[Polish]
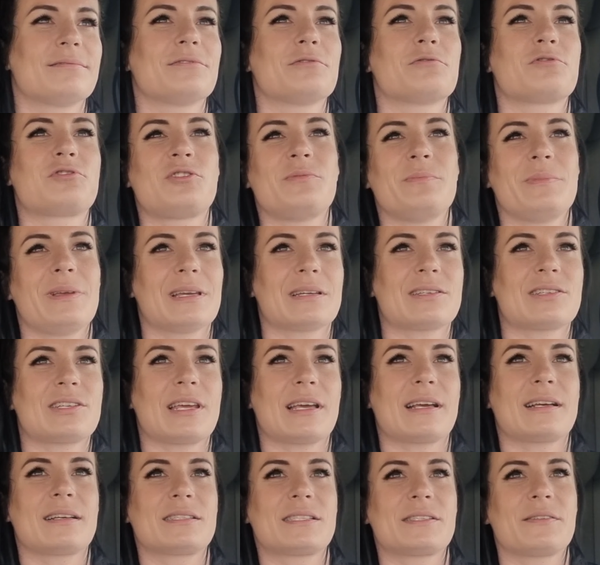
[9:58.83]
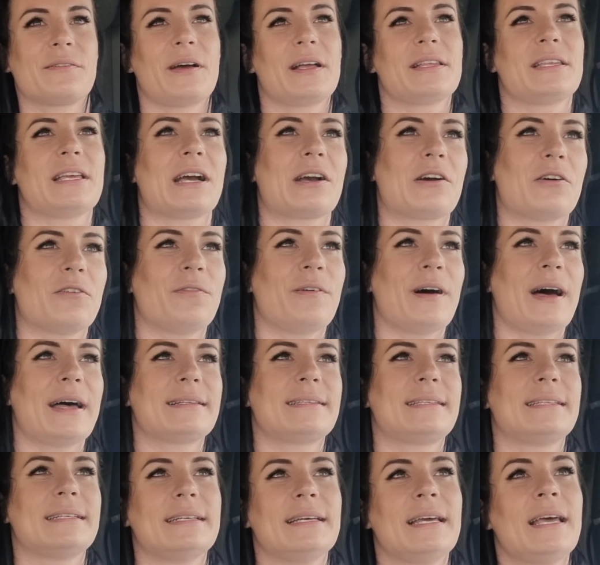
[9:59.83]
uśmieszek
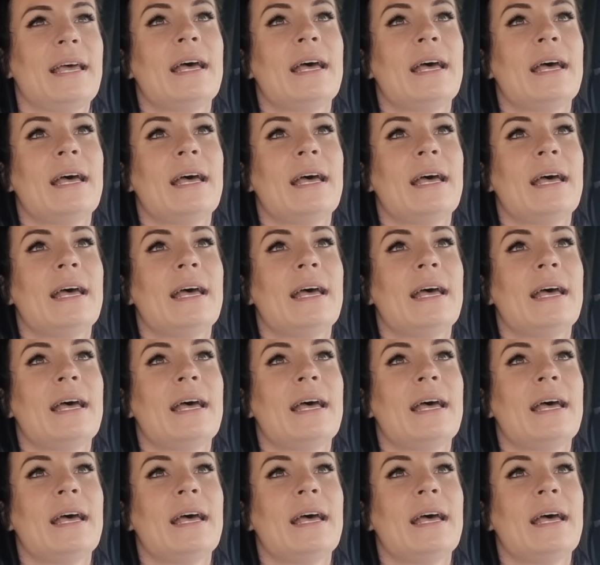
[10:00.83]
cwaniakowaty,